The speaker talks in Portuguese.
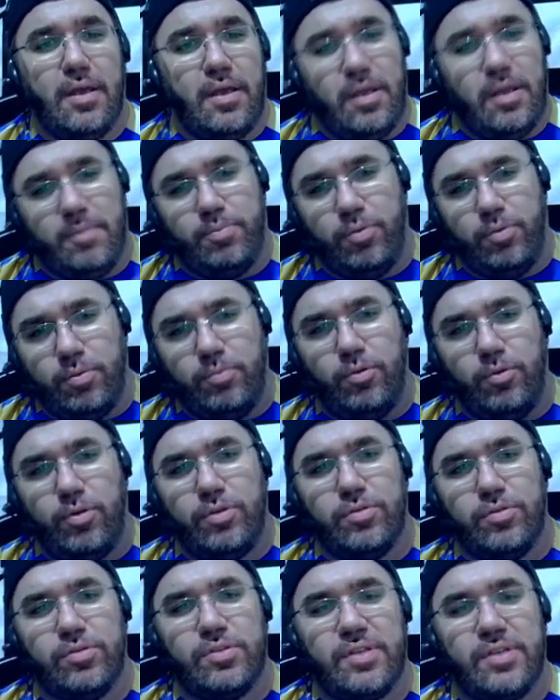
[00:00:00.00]
e por
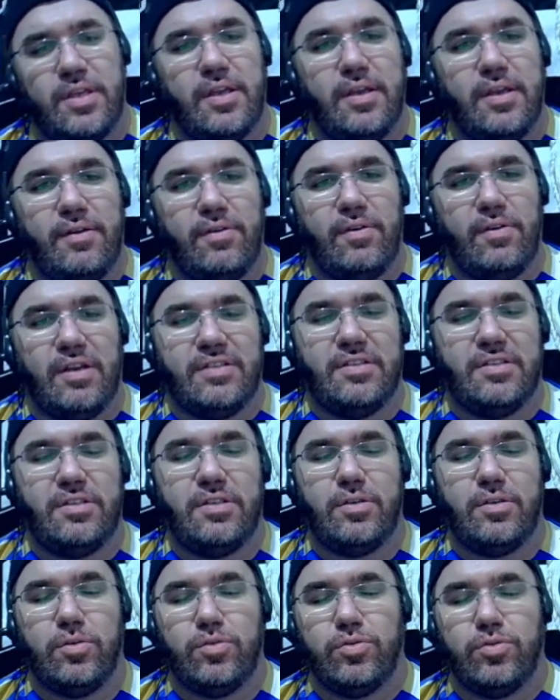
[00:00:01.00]
muitos que
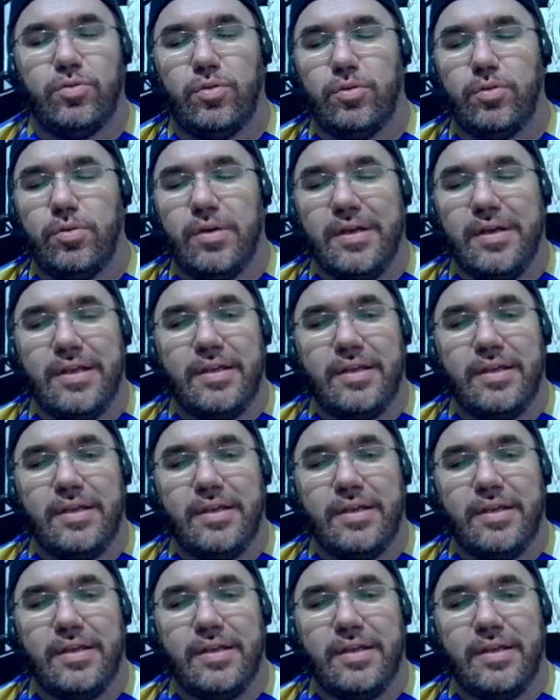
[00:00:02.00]
assistiram o jogo,